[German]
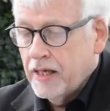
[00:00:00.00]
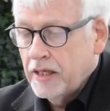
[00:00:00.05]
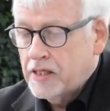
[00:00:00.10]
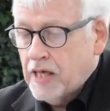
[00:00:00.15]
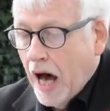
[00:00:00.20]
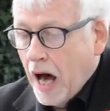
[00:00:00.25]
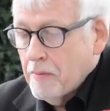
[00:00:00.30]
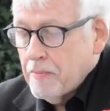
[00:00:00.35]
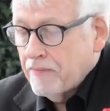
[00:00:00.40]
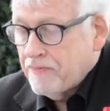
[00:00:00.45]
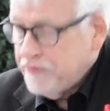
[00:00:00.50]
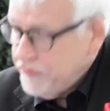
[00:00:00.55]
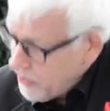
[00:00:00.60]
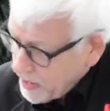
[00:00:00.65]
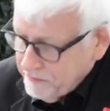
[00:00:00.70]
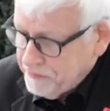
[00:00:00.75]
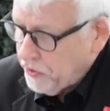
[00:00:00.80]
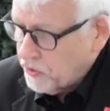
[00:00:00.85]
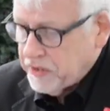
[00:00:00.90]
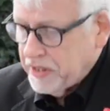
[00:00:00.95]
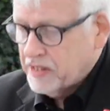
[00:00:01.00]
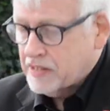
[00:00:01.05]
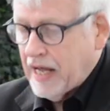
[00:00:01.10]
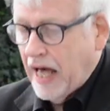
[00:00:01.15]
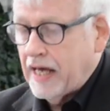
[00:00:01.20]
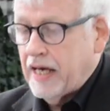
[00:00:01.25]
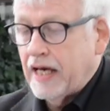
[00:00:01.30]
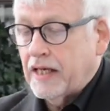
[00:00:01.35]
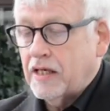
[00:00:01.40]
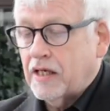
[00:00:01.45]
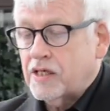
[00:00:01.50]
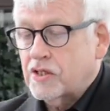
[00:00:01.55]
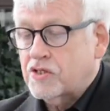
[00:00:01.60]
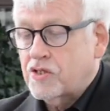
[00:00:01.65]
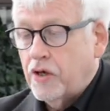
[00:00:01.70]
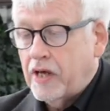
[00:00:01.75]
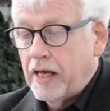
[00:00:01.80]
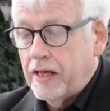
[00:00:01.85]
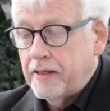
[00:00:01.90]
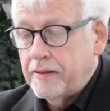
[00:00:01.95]
Ich habe viel von dieser Erde
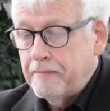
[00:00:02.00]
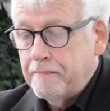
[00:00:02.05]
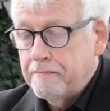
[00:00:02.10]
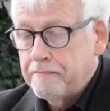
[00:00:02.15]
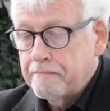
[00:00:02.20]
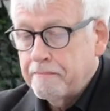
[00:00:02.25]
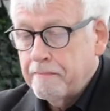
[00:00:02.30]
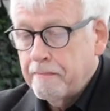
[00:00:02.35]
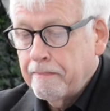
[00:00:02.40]
gesehen.